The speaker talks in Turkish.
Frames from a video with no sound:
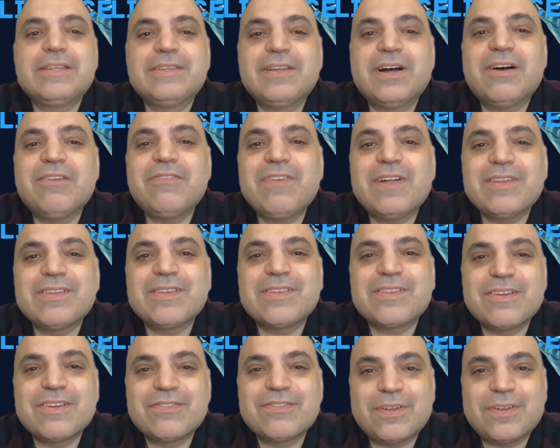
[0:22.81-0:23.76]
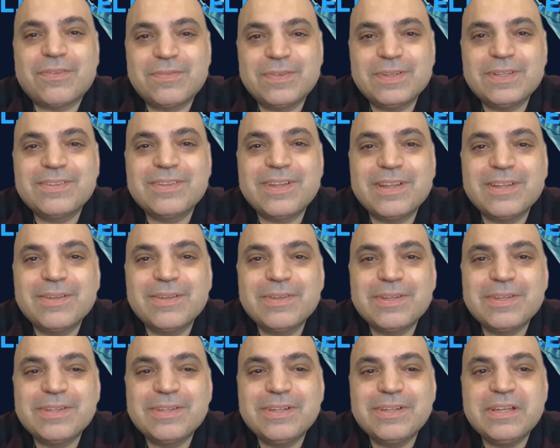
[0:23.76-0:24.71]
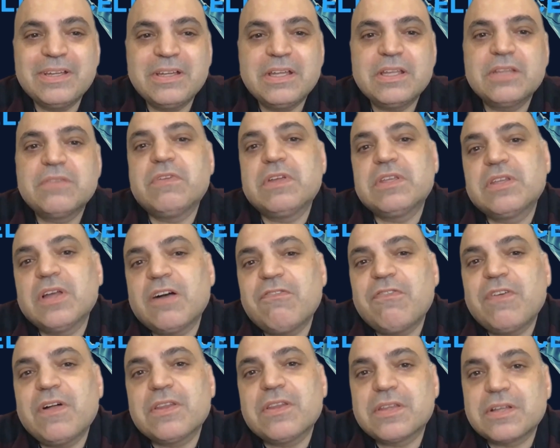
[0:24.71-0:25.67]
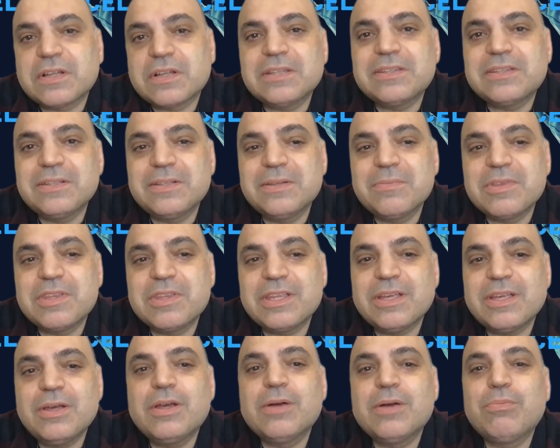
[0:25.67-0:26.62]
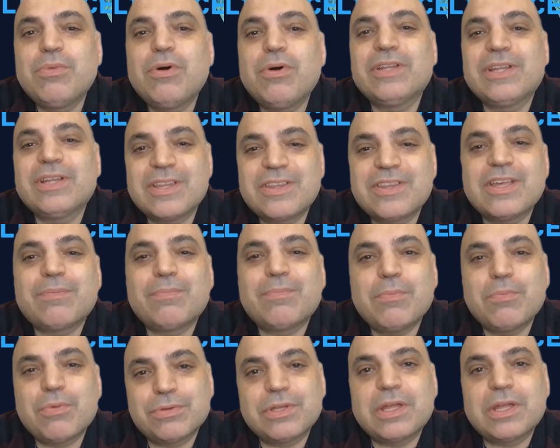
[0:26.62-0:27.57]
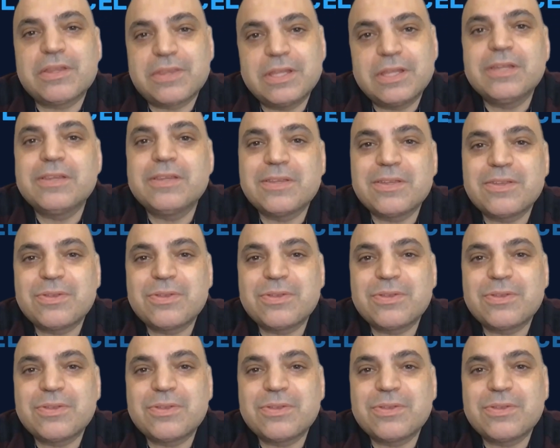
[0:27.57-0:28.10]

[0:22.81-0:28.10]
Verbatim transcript: daha fazla şeffaflık sağlamasını ve daha fazla katılımcıyı bu alana çekme potansiyelini